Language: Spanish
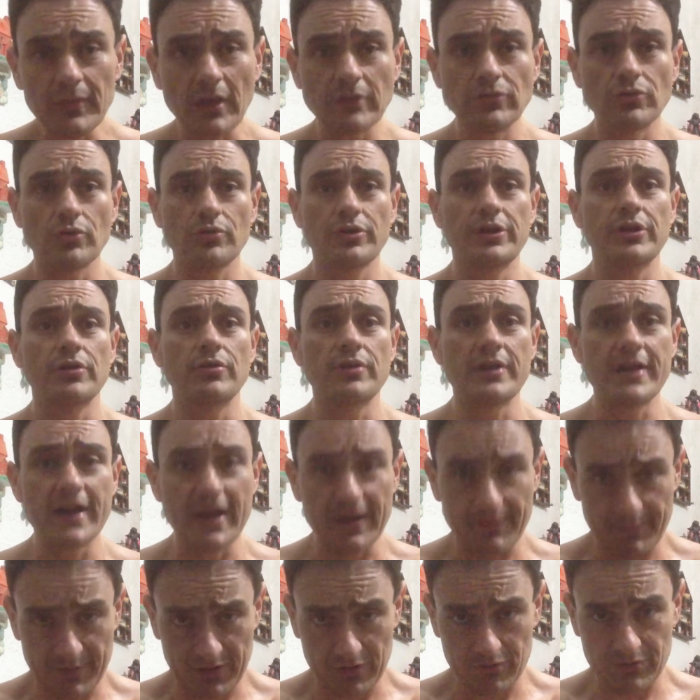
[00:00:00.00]
no quiero
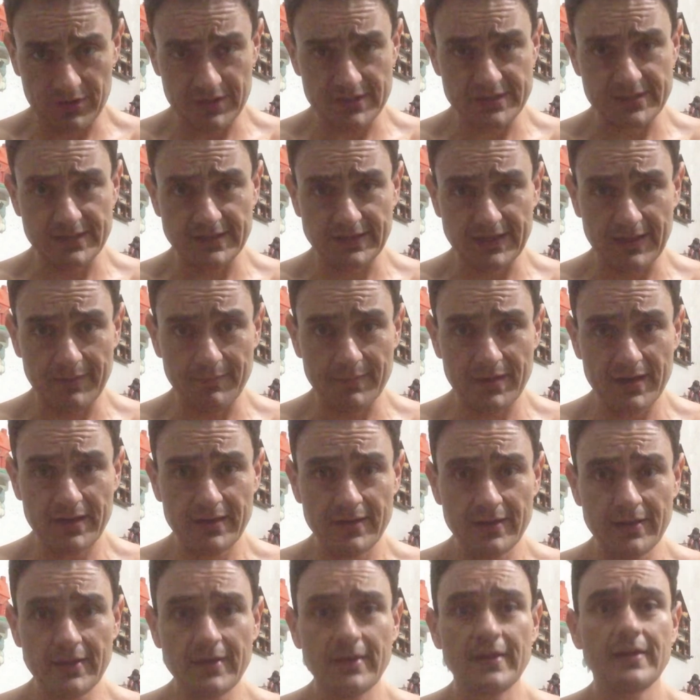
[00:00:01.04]
liarme con este tema.
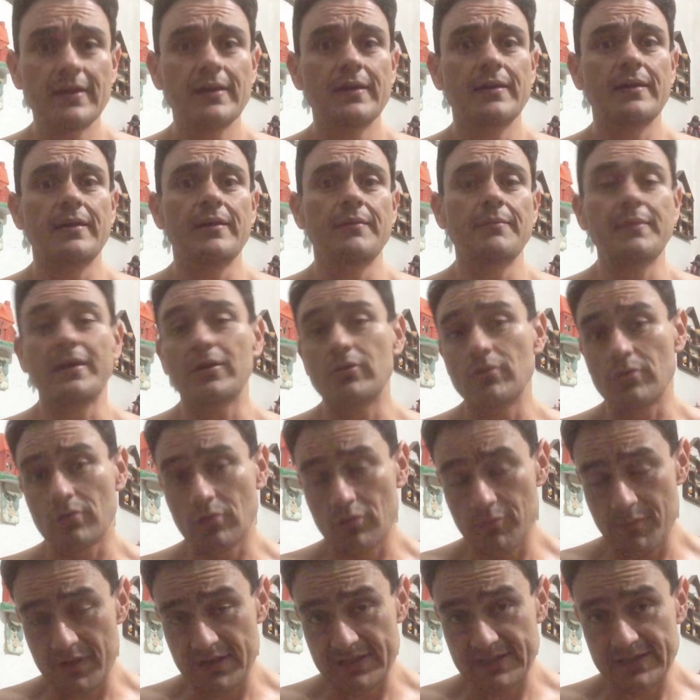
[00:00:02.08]
Eh, mejor
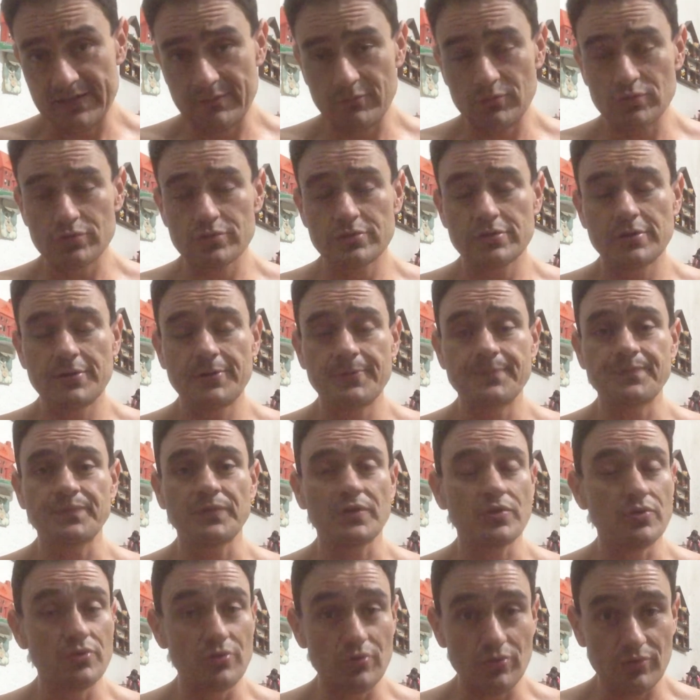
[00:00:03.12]
comencemos
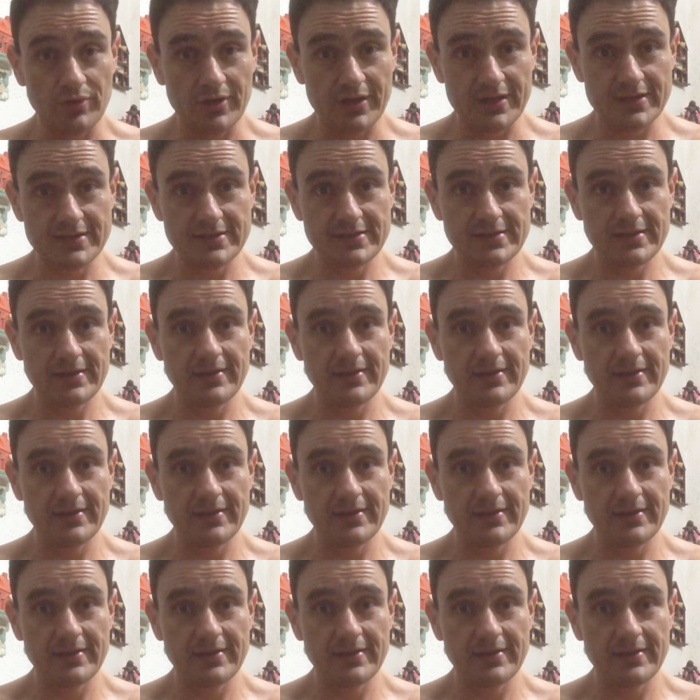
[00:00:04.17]
con lo que es